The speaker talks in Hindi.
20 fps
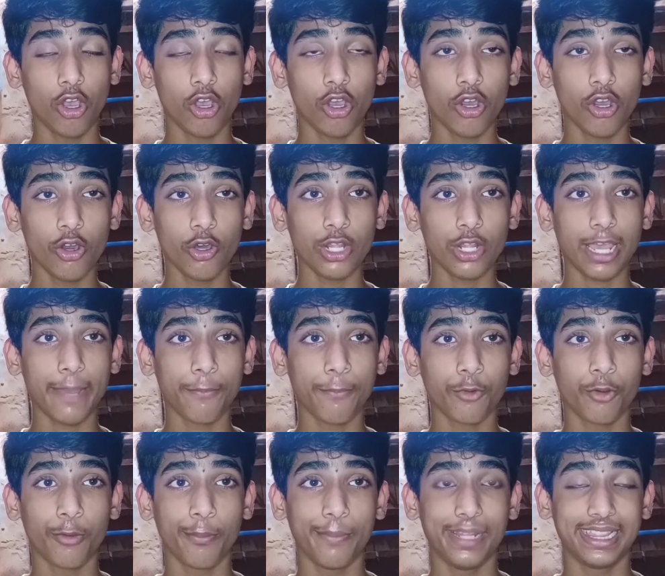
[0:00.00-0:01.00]
और
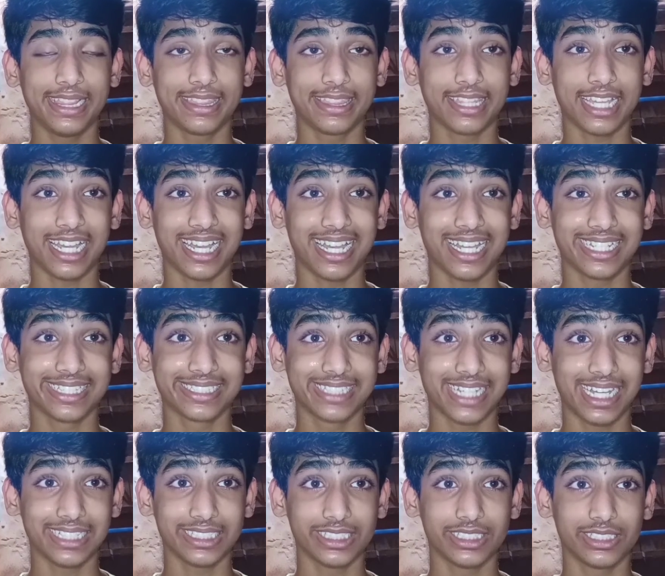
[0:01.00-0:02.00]
आपको मिलता है
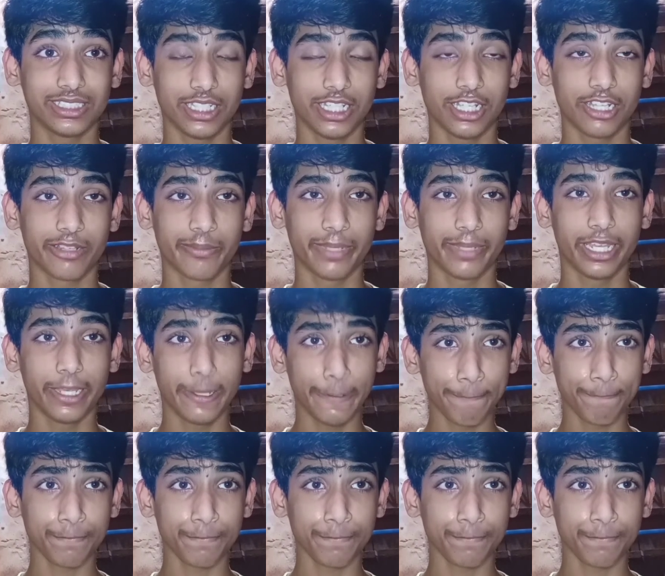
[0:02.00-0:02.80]
गैस इसमें